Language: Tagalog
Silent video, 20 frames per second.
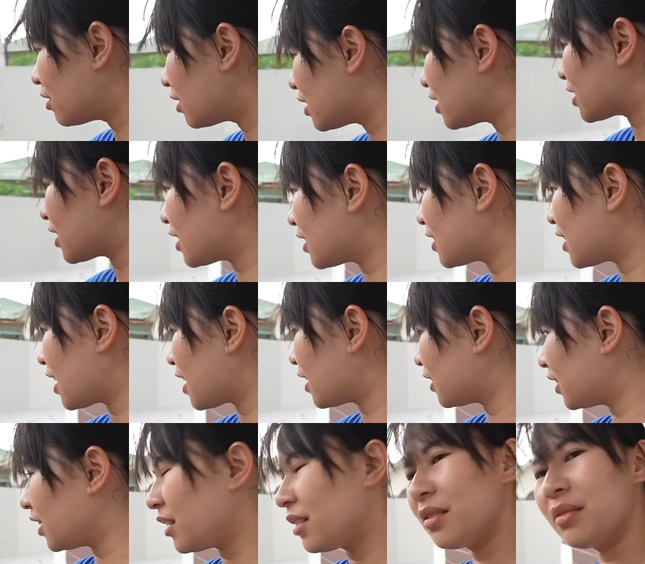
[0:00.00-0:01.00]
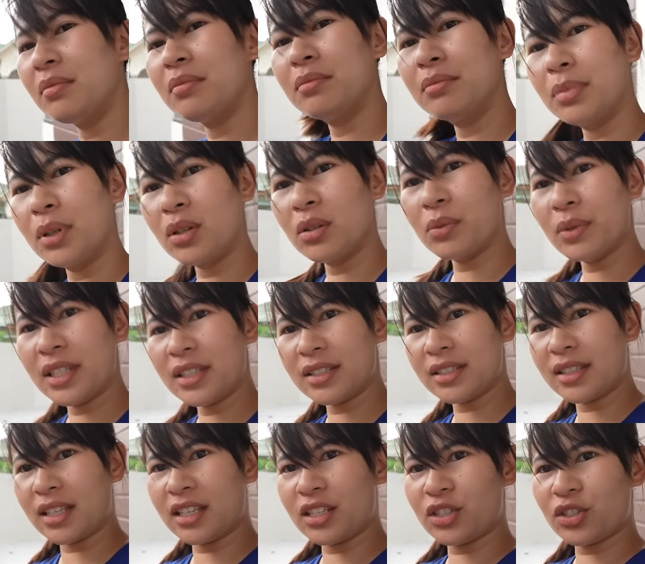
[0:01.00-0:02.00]
ko na siya sa ating blowing
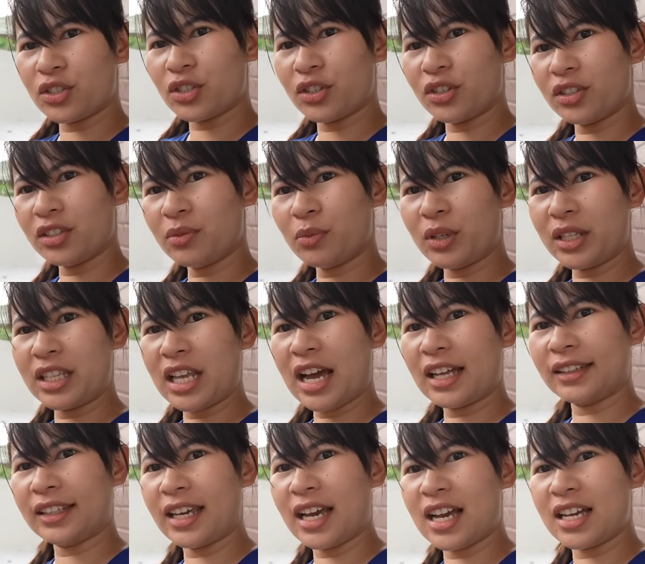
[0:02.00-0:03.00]
station with Ate